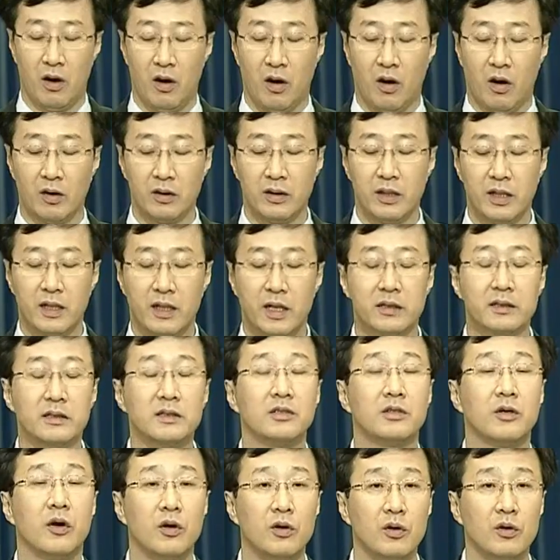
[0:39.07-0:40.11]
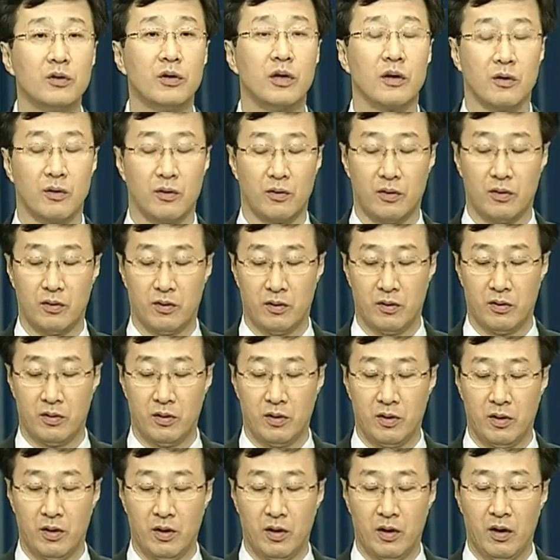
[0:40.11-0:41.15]
어디까지는 허용되고
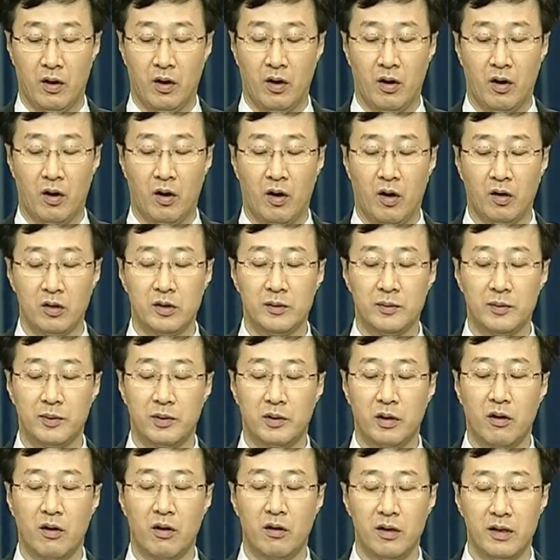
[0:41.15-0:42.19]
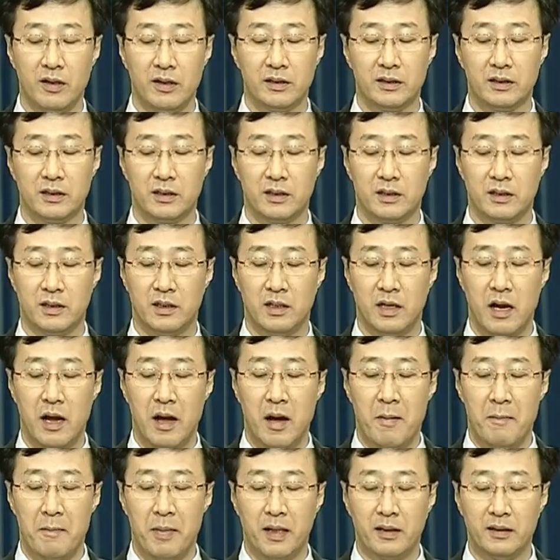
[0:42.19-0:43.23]
어디부터 걸리는지를
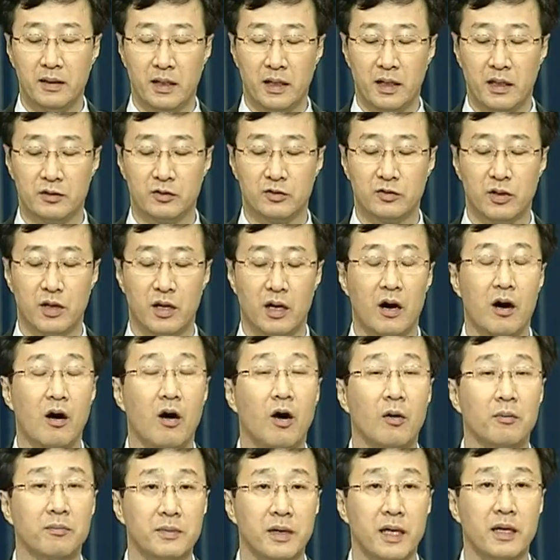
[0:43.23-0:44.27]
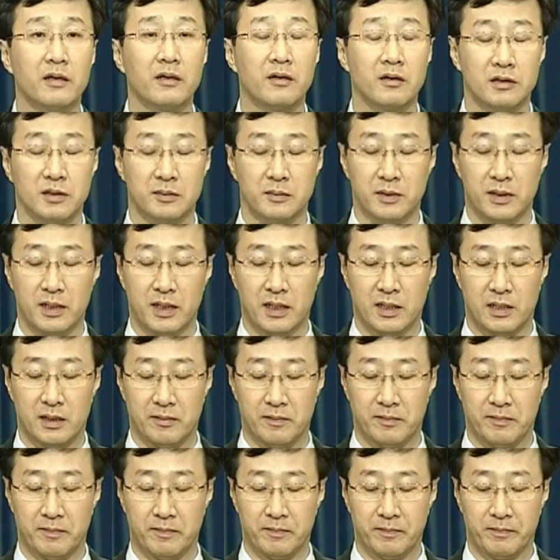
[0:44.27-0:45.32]
판단할 수가 없다는 것입니다.
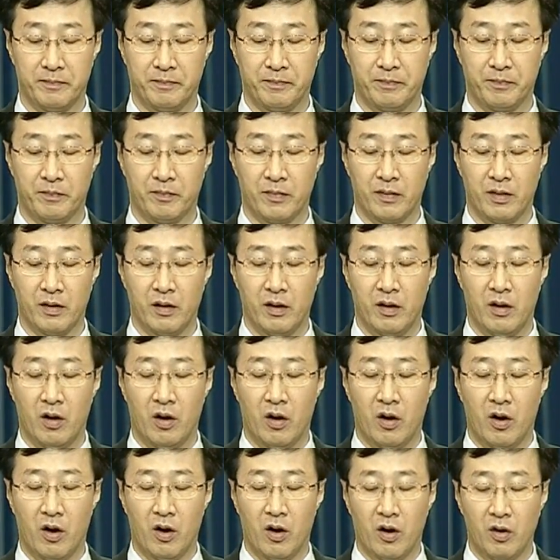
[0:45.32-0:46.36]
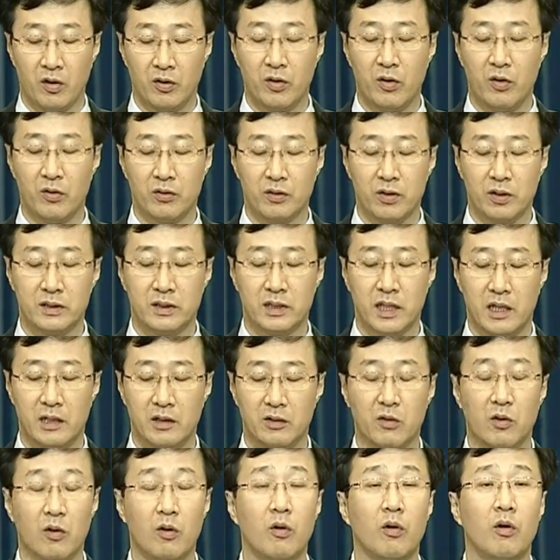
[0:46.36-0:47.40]
어려운 것이
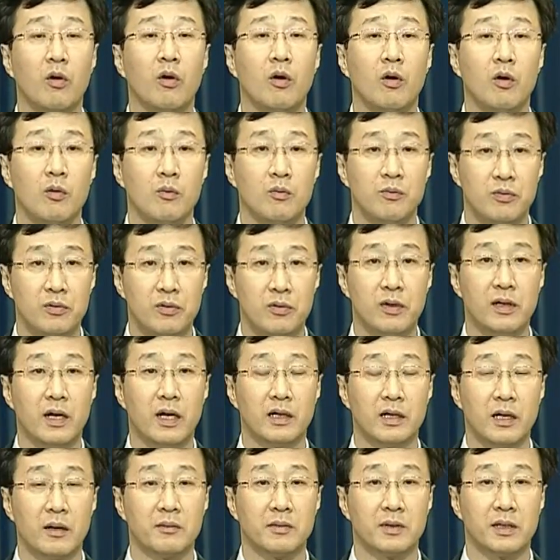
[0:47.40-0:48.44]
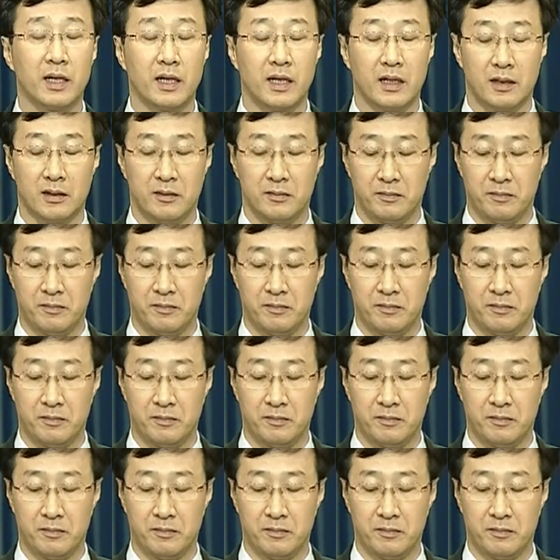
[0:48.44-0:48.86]
아니고 불가능합니다.